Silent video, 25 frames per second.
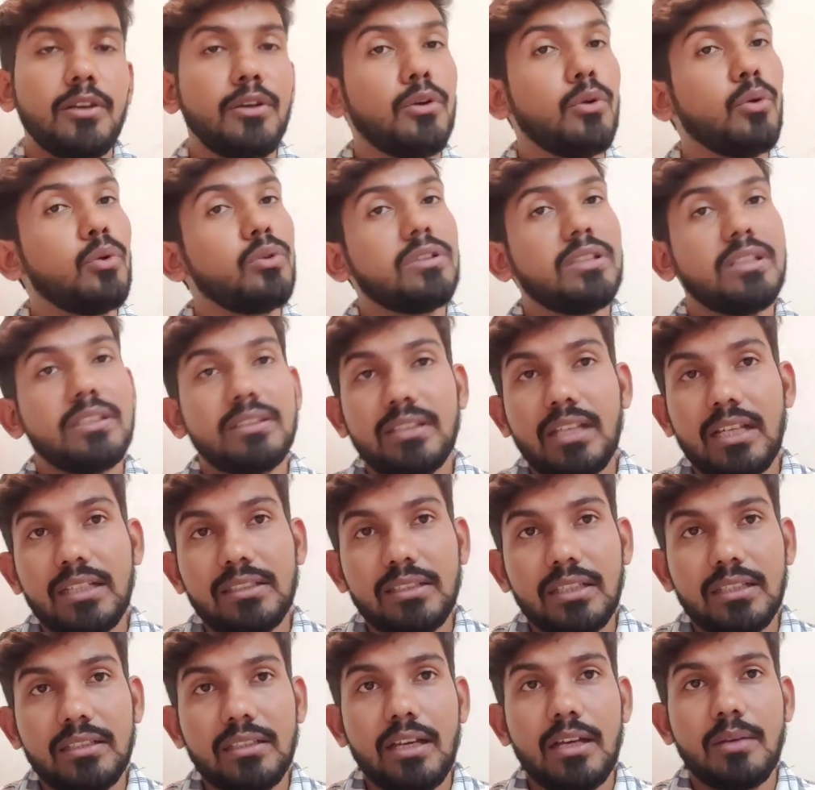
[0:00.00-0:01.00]
ग्रोथ के साथ
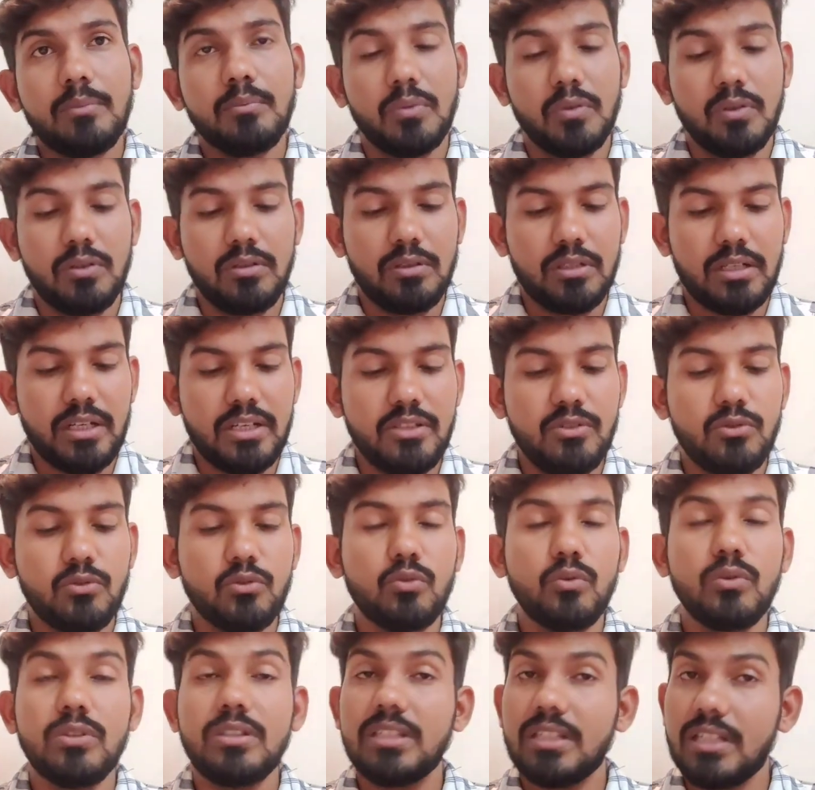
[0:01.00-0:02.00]
साथ आप कहीं
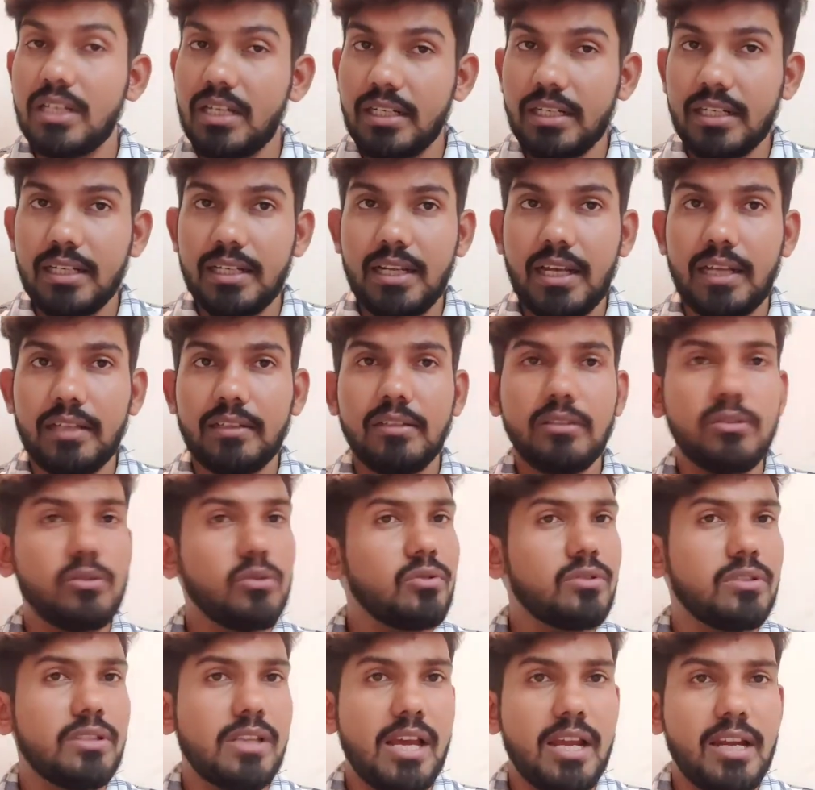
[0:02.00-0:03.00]
स्विच करके जाते हैं
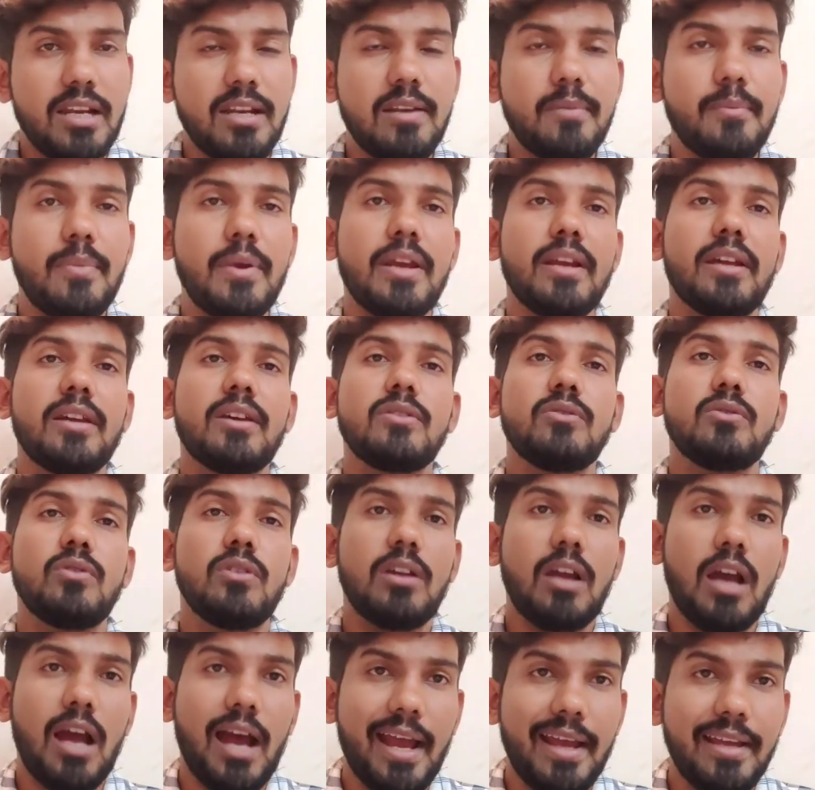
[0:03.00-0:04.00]
तो सैलरी पैकेज
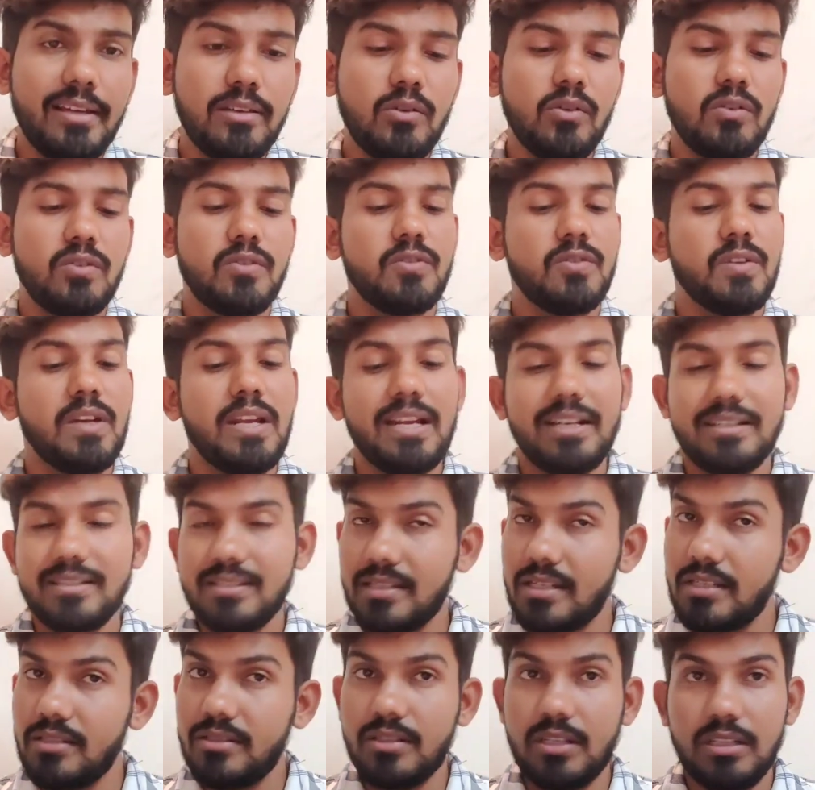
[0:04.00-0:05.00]
और हाइक और
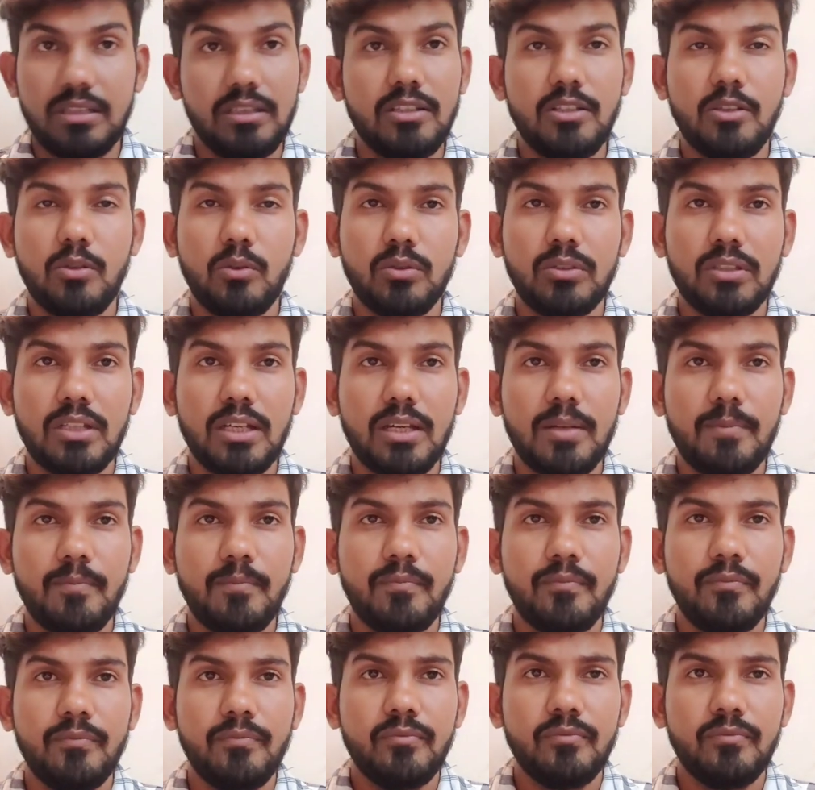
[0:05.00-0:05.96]
सिलेक्शन जल्दी होता है